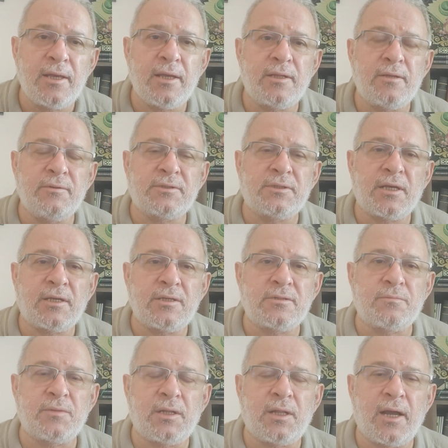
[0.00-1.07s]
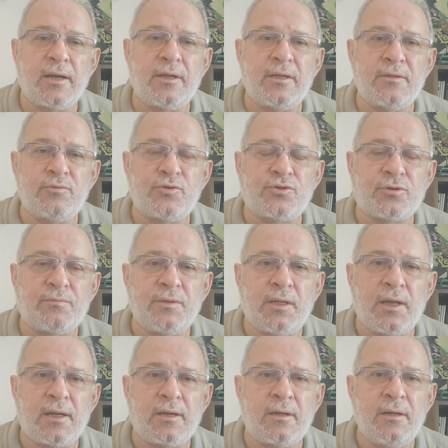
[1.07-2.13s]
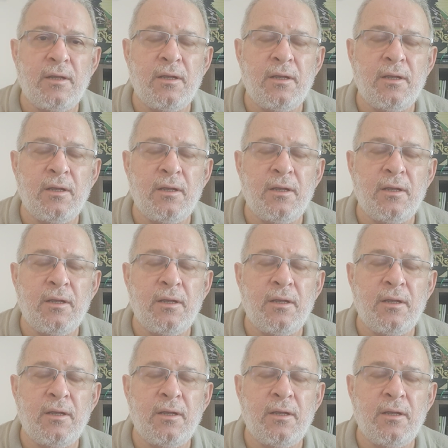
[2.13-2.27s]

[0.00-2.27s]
7-8 milyar, 7,5 milyar.